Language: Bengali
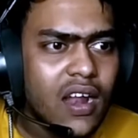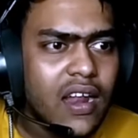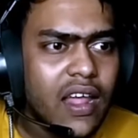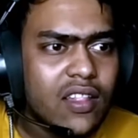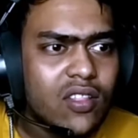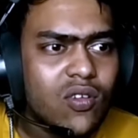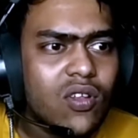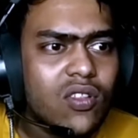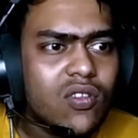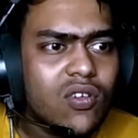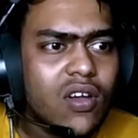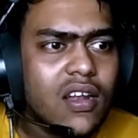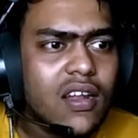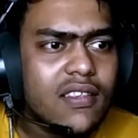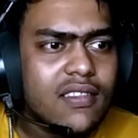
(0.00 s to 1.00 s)
এত অন্ধকার
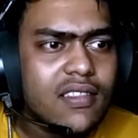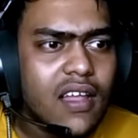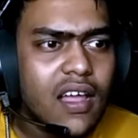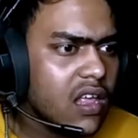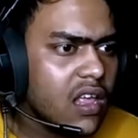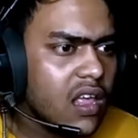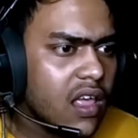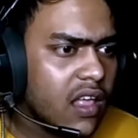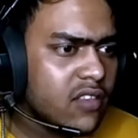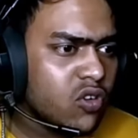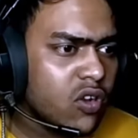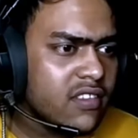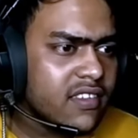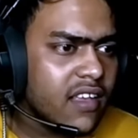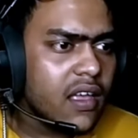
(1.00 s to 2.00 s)
রাস্তা এ চলে
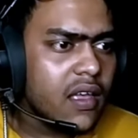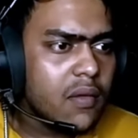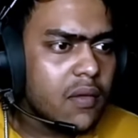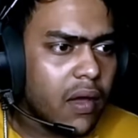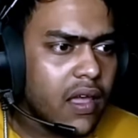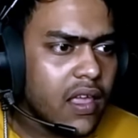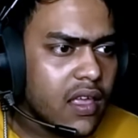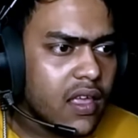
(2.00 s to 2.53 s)
আসছে ভাই